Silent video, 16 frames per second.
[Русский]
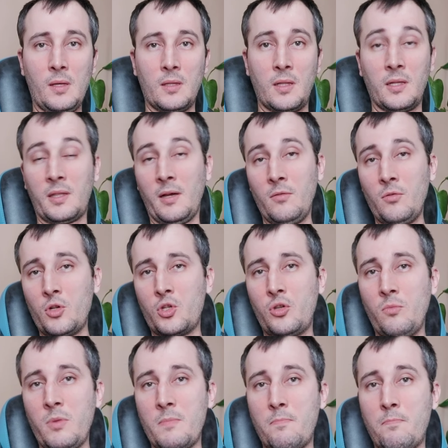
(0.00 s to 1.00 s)
Для того,
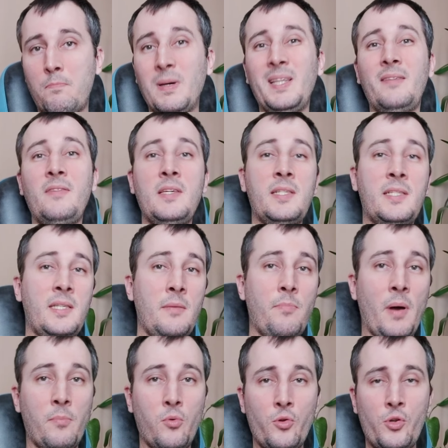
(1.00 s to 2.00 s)
чтобы подвести
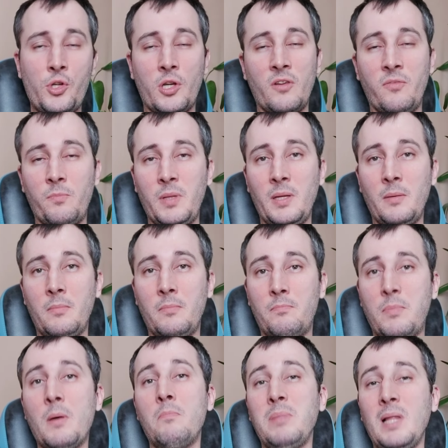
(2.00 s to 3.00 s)
попутчиков по
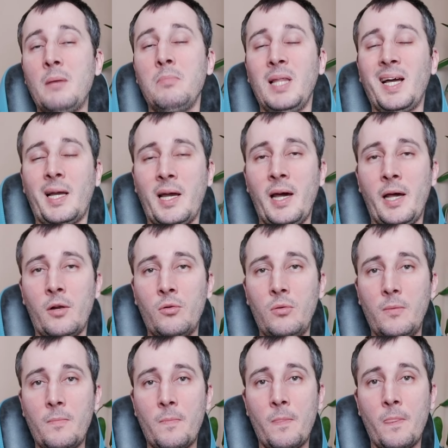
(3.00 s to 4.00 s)
Блаблакару,